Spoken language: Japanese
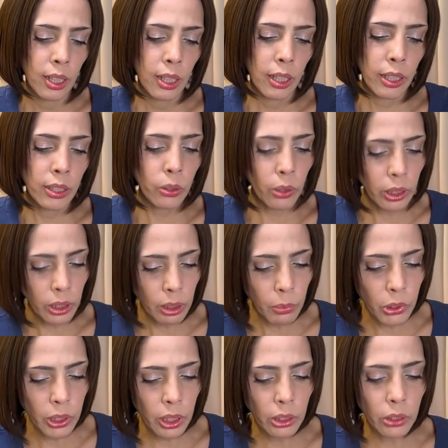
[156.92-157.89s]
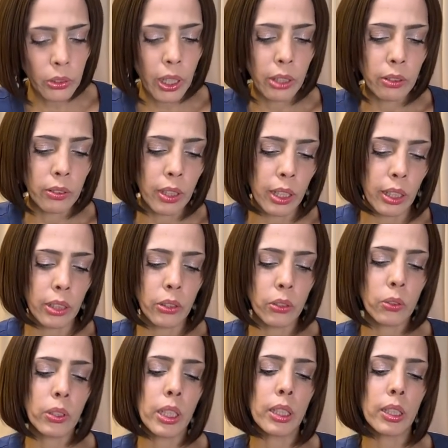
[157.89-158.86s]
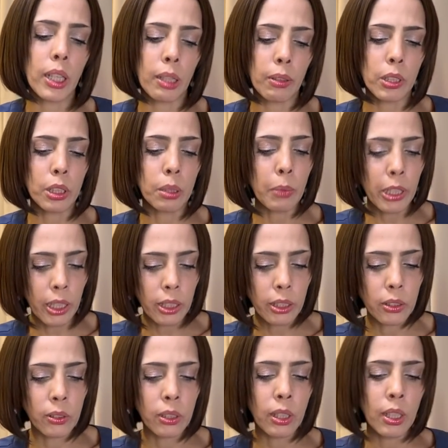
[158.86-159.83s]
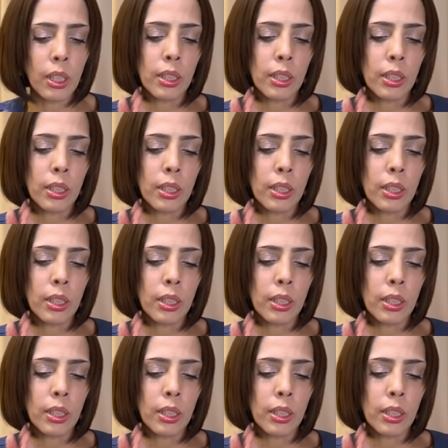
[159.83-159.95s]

えそれでも1970年代はしばらく